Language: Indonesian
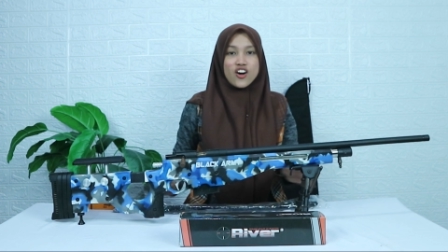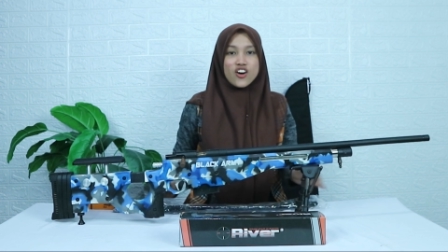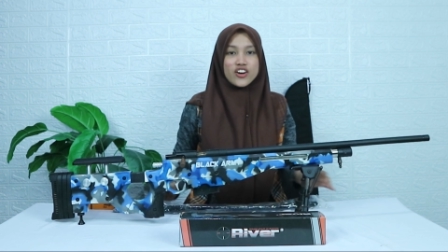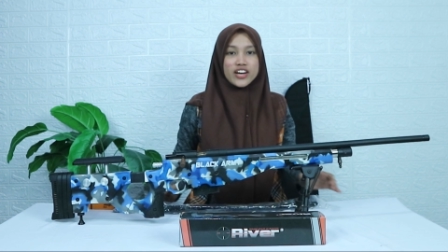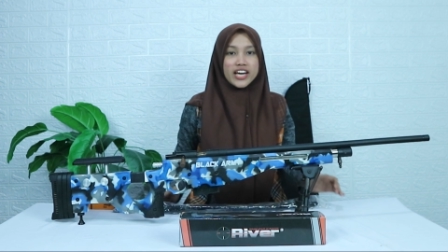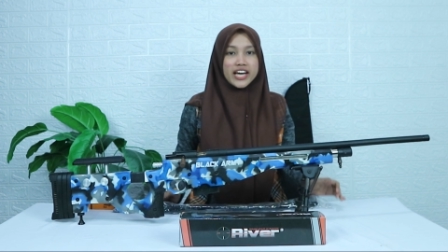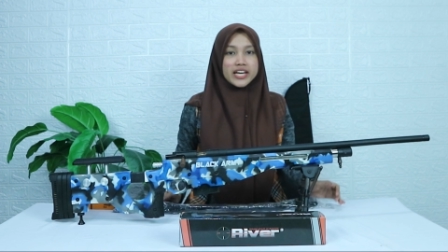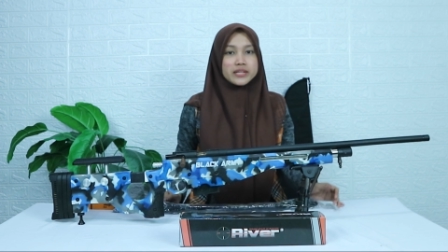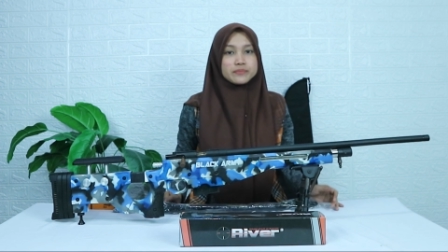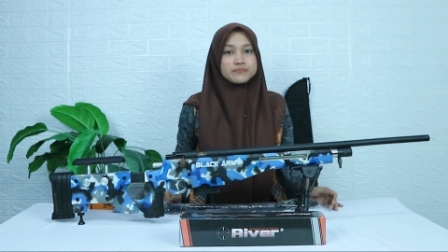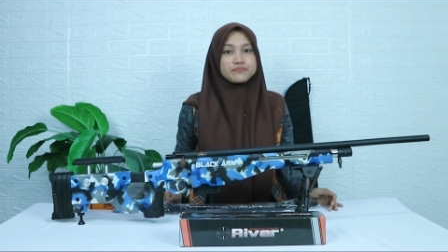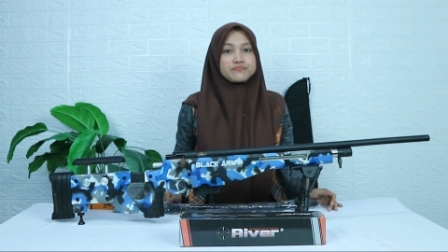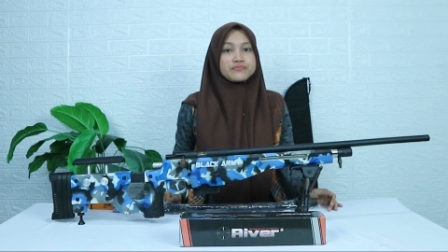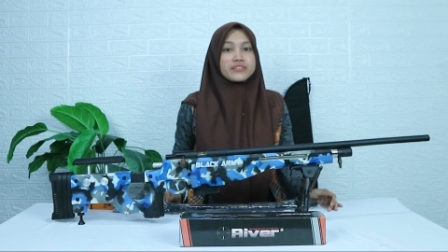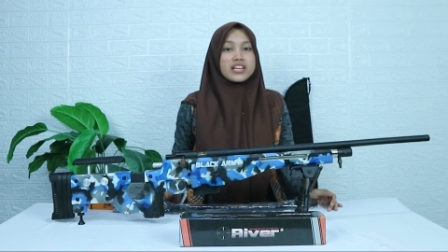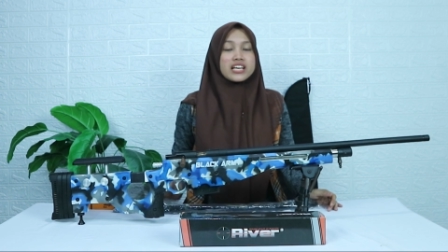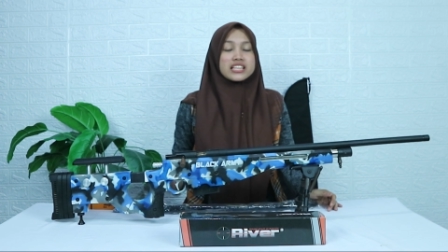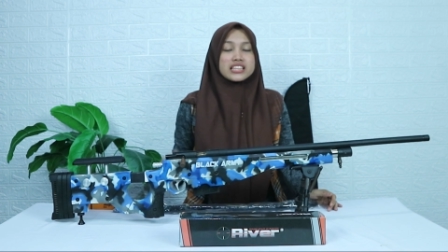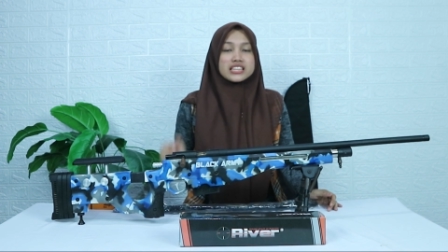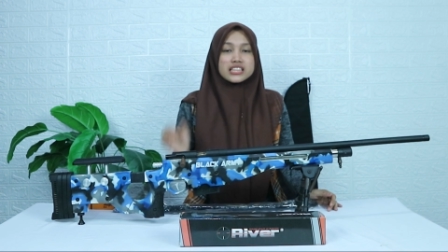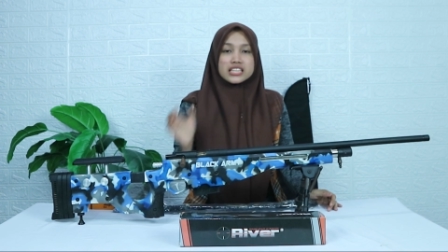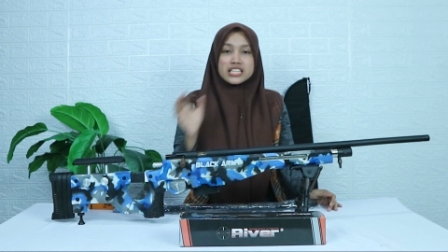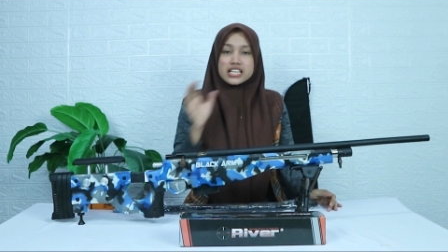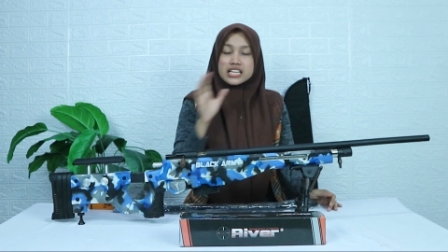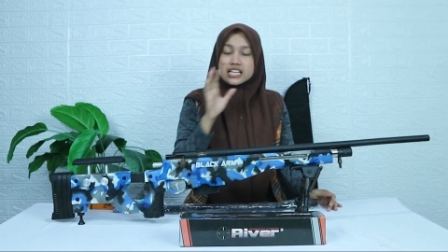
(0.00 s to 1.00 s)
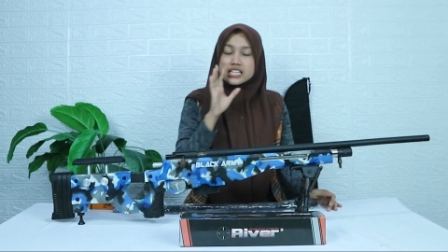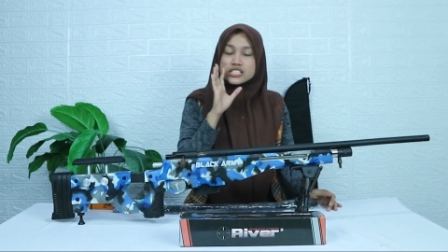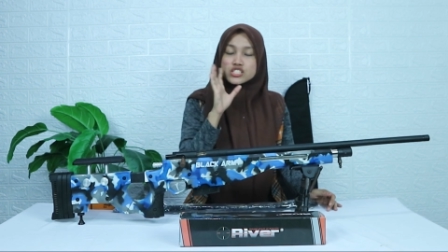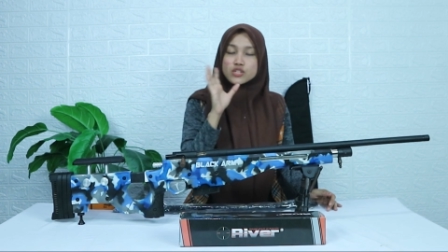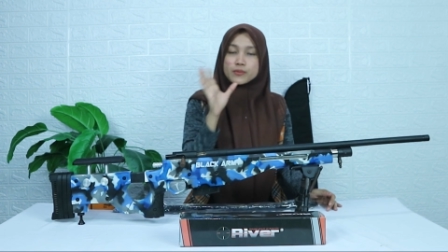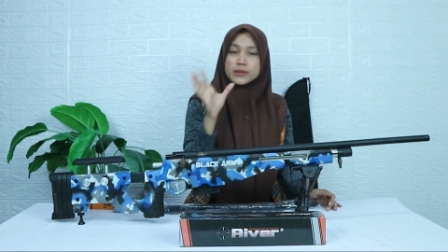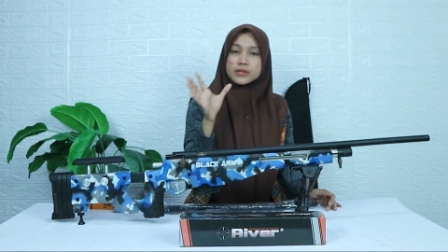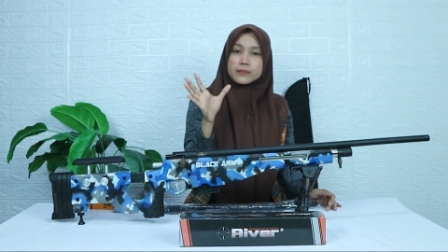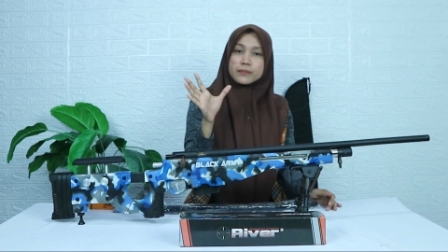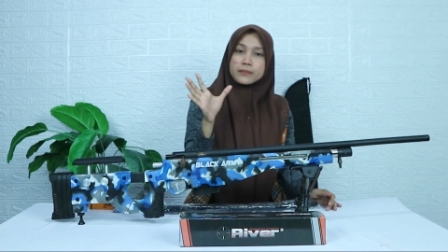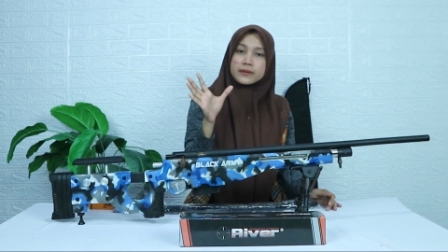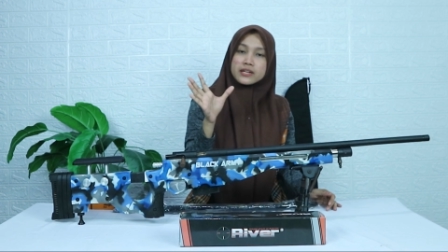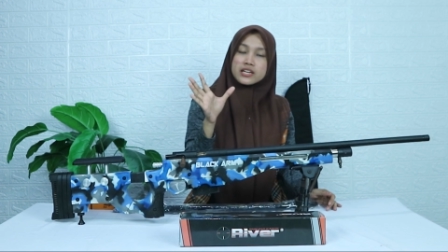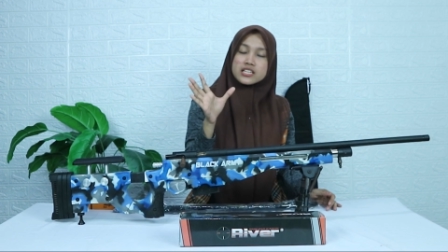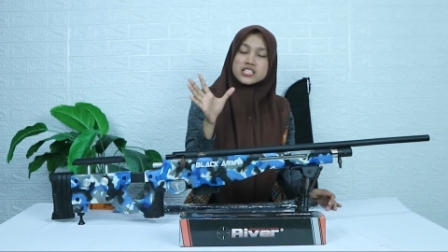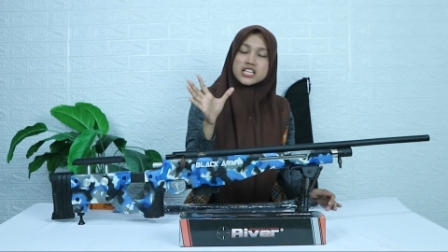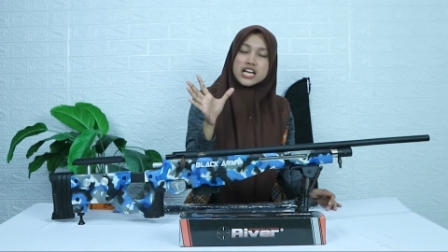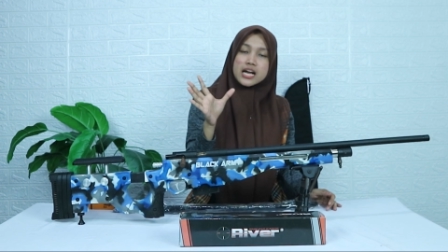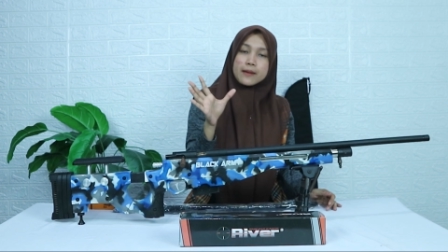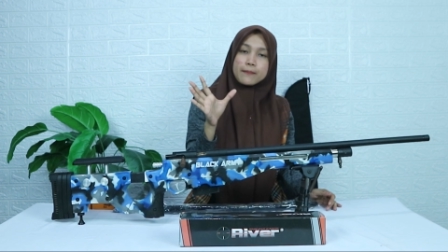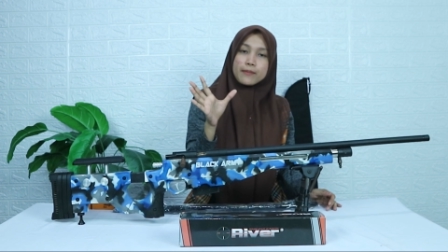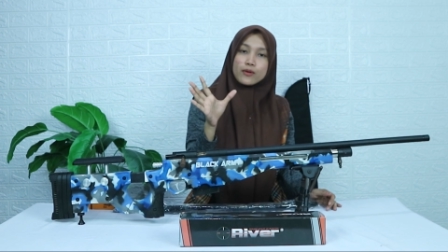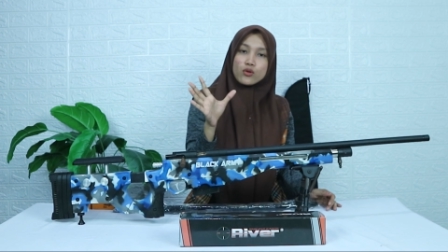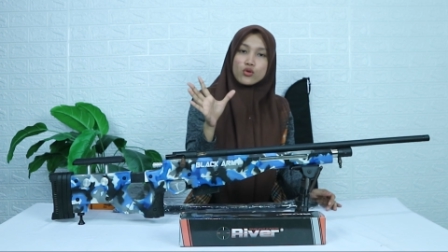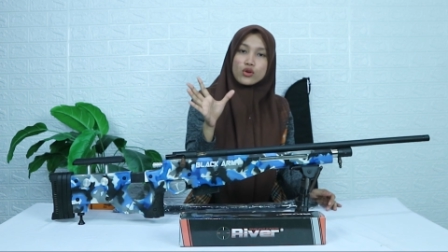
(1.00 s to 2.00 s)
Oke, Sobat
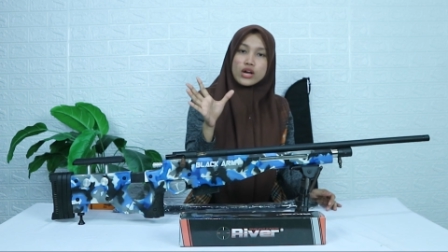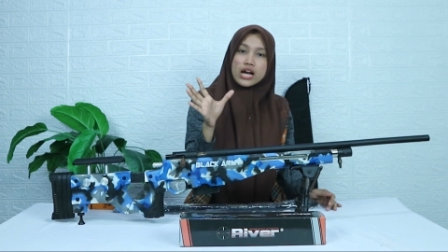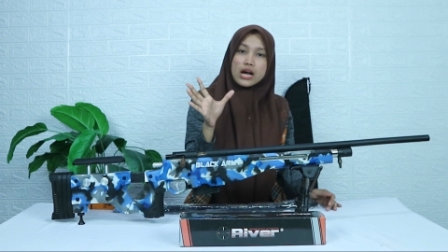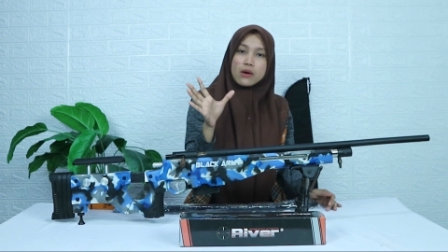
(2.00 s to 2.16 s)
pedilers nggak perlu